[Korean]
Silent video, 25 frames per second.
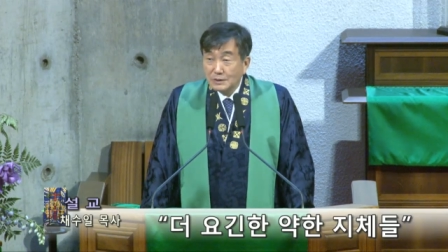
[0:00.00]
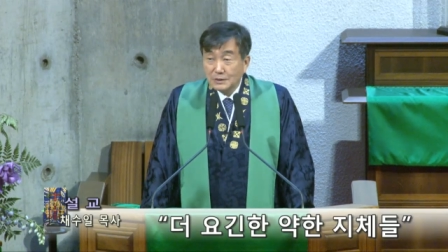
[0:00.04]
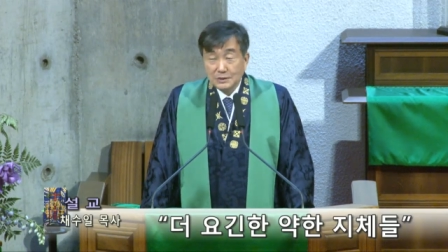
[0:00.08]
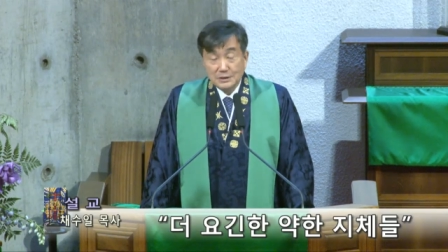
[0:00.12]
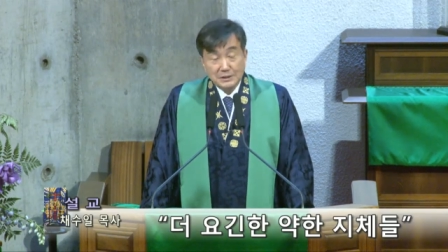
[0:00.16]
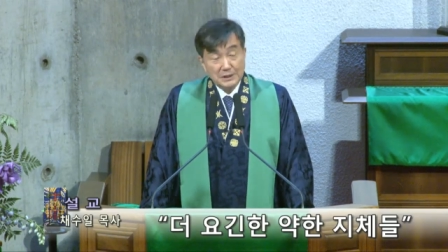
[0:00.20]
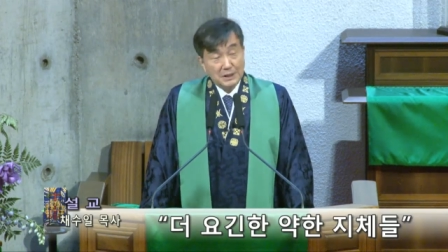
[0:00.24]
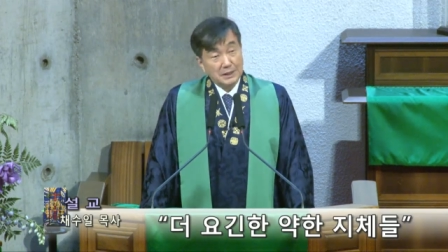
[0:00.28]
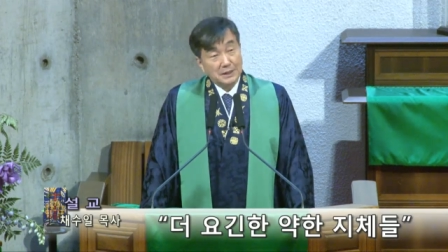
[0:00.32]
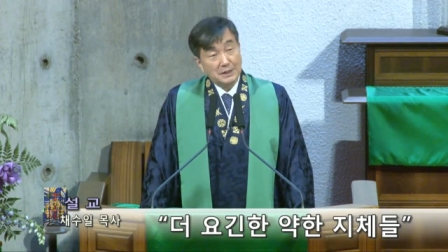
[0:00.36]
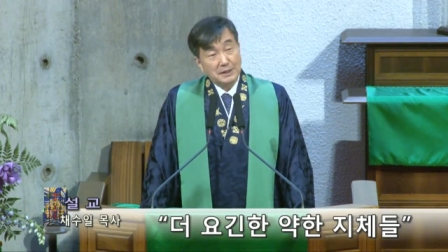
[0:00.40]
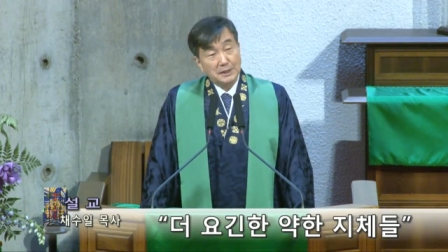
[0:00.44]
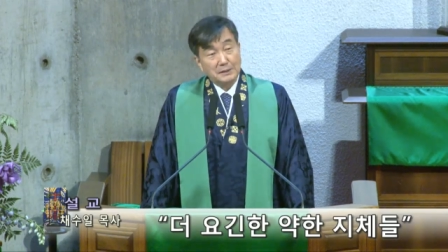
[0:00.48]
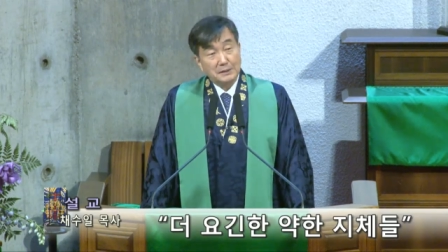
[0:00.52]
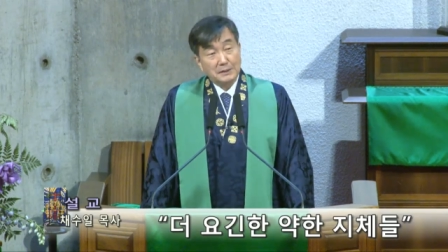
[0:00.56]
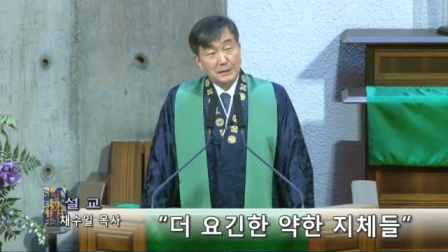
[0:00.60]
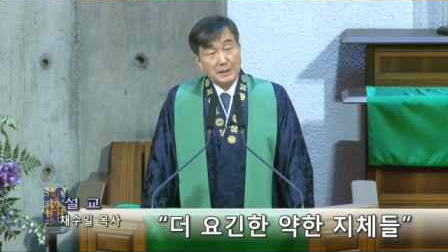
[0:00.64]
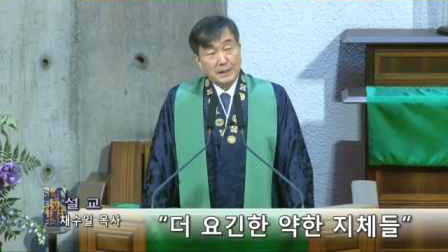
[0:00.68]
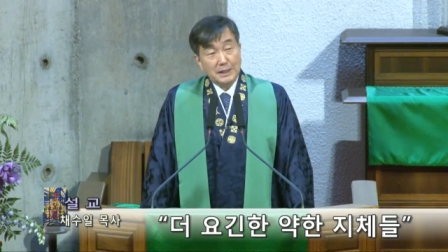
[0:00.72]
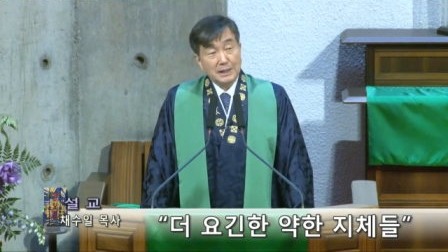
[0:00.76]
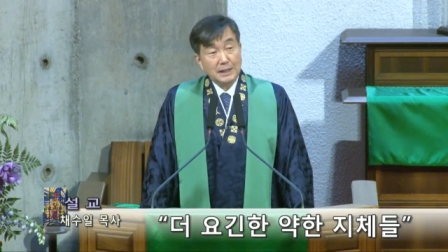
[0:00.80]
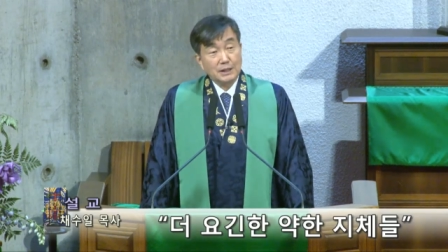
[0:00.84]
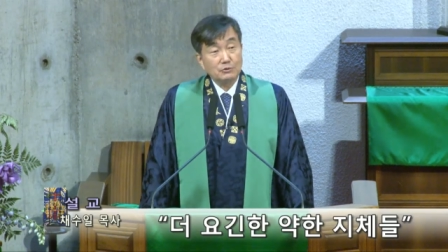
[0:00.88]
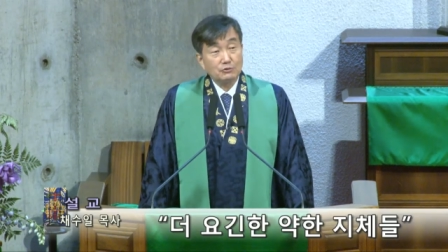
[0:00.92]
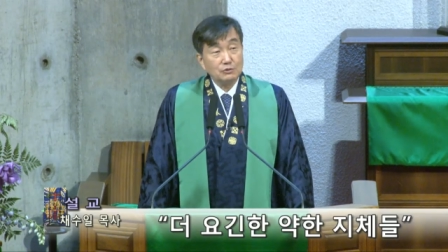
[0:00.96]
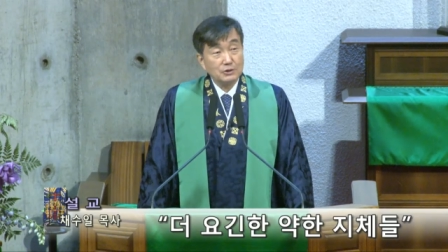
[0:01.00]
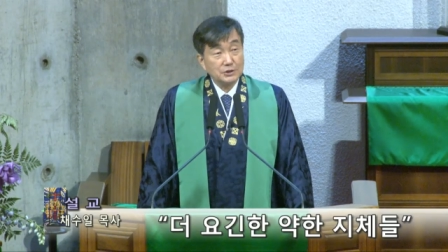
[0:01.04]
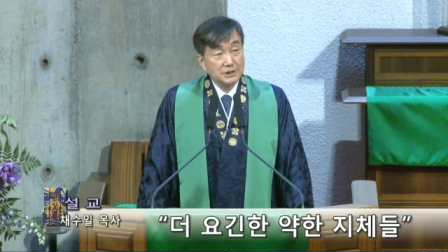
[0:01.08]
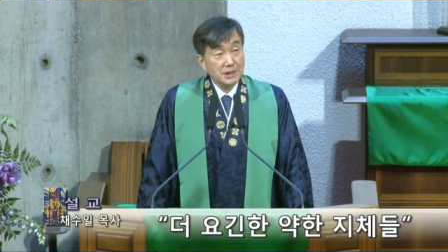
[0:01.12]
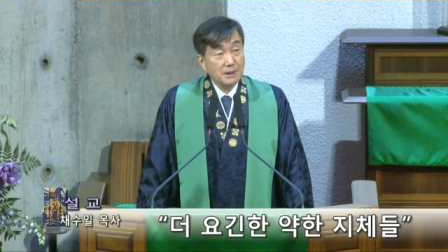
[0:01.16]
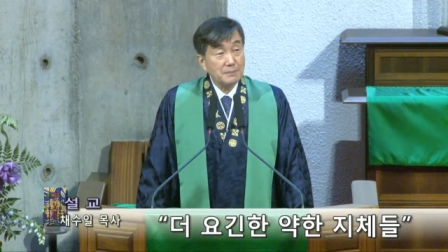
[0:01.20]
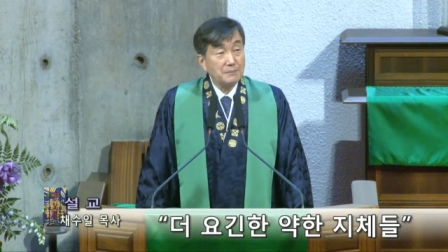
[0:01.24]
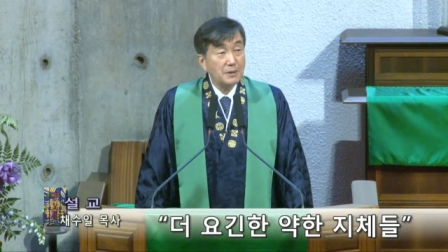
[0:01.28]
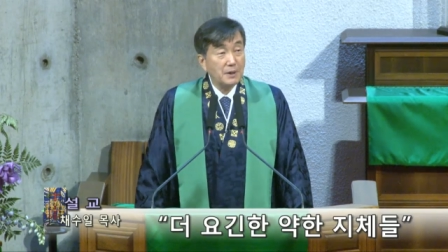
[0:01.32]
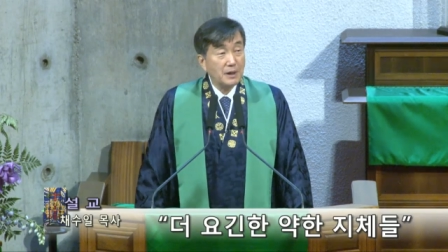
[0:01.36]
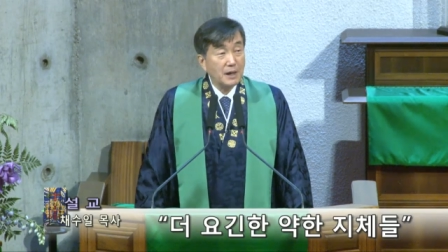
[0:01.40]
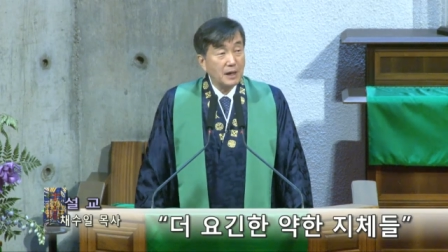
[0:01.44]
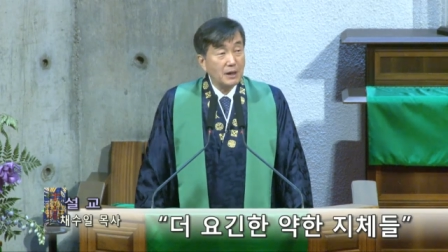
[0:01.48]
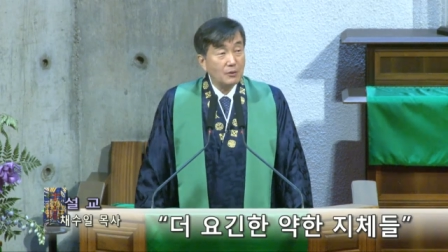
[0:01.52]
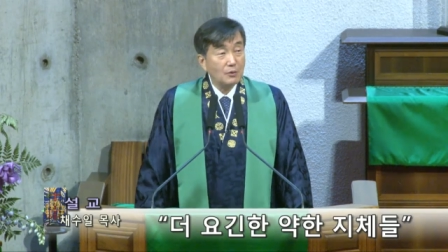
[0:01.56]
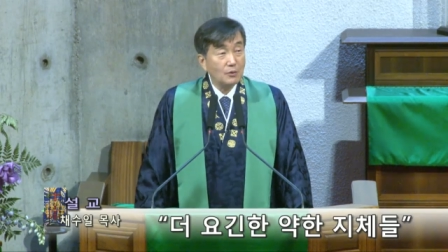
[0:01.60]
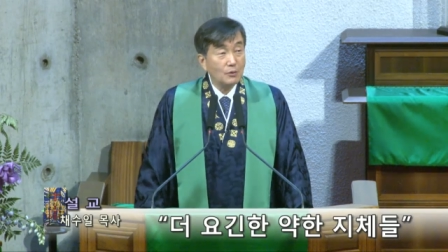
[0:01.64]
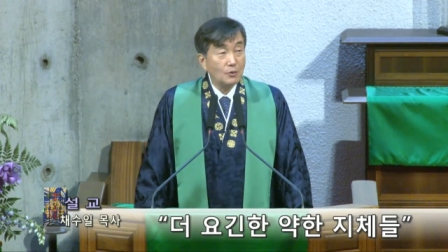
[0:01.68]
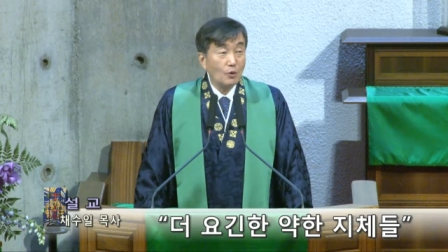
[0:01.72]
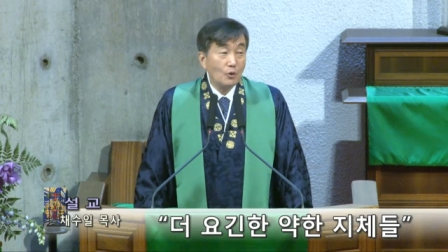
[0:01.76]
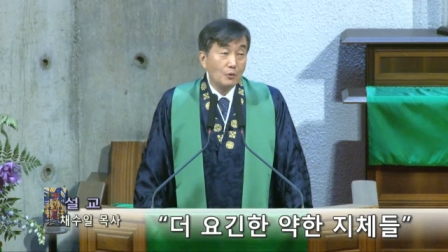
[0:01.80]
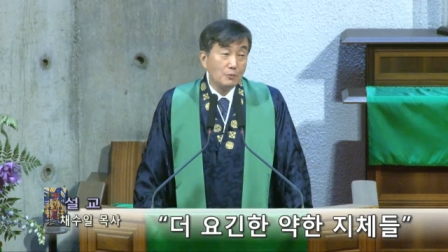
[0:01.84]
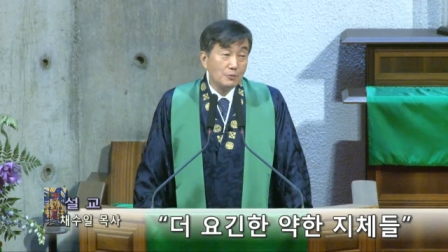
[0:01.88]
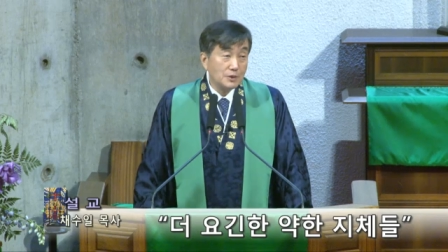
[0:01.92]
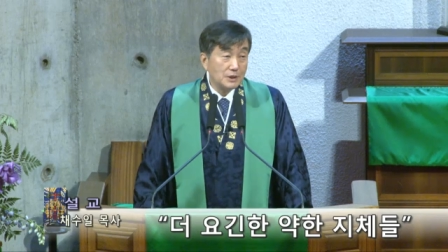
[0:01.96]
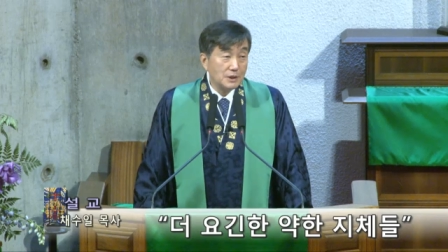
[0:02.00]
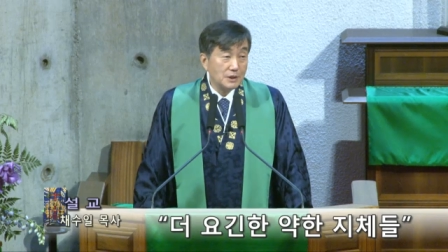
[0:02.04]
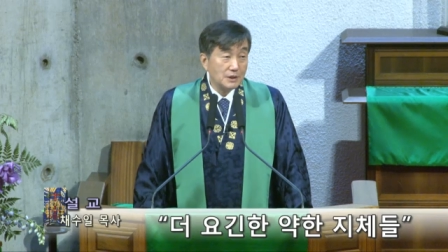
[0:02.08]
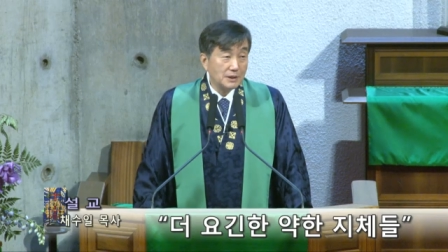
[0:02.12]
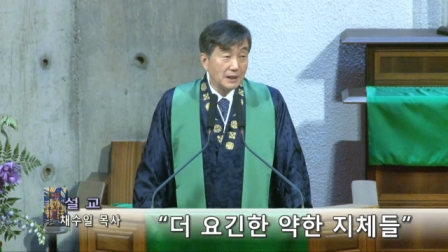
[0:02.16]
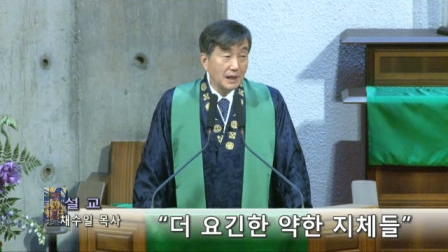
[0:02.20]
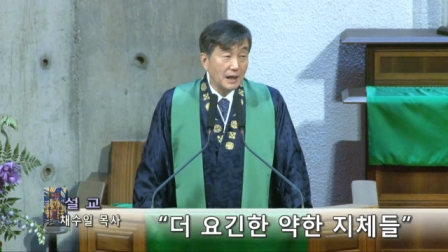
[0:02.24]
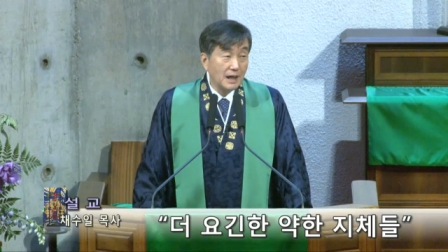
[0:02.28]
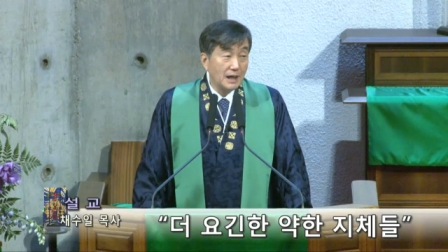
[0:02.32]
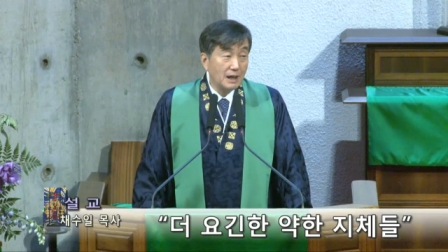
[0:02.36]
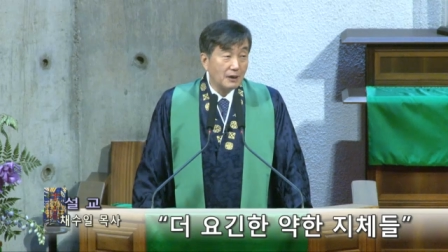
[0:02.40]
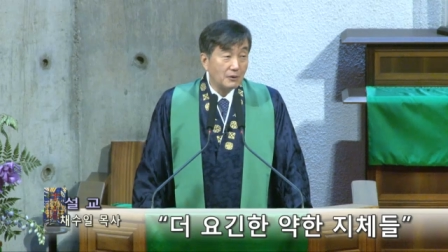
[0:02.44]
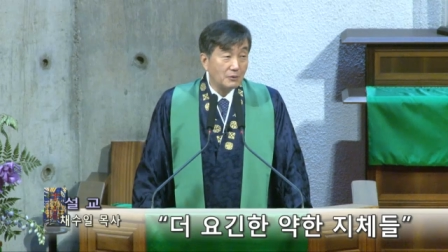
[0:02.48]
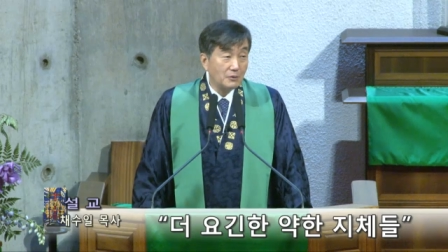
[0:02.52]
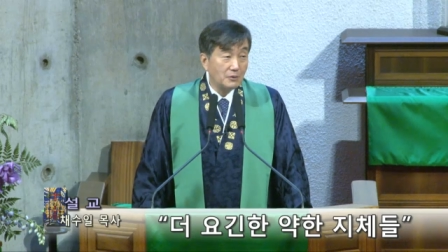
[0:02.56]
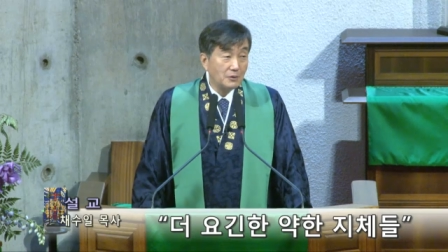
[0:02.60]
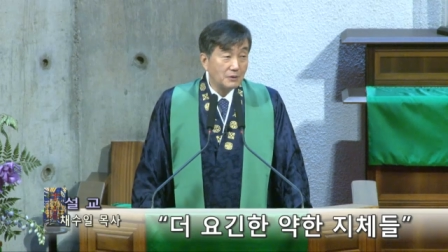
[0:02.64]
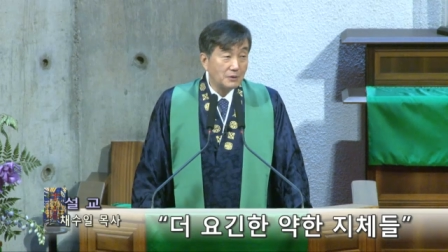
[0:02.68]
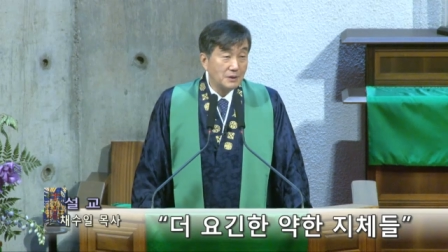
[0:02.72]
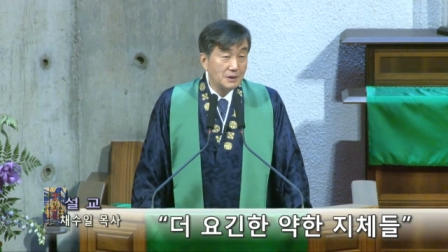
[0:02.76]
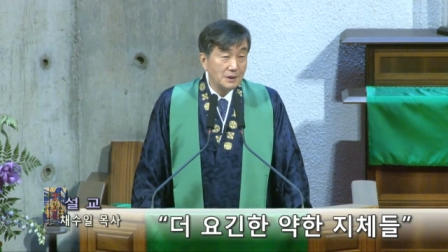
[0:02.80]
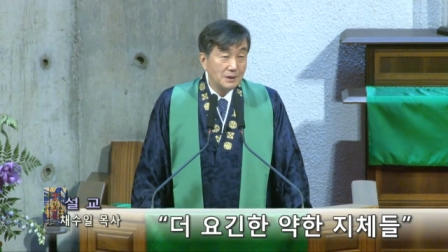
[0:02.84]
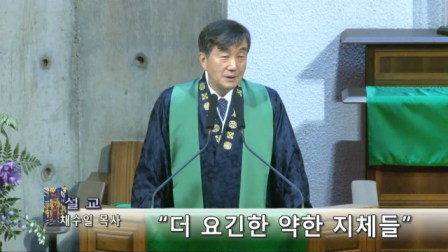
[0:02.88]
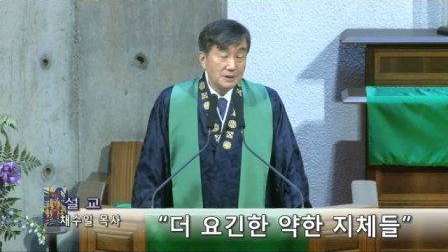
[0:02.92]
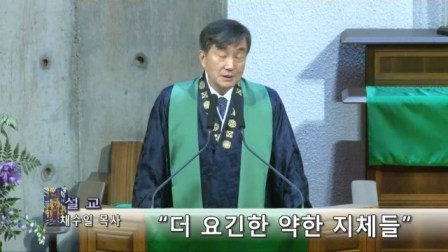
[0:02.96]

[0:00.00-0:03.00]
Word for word: 이제 하나둘 잡혀가고 고문을 당하고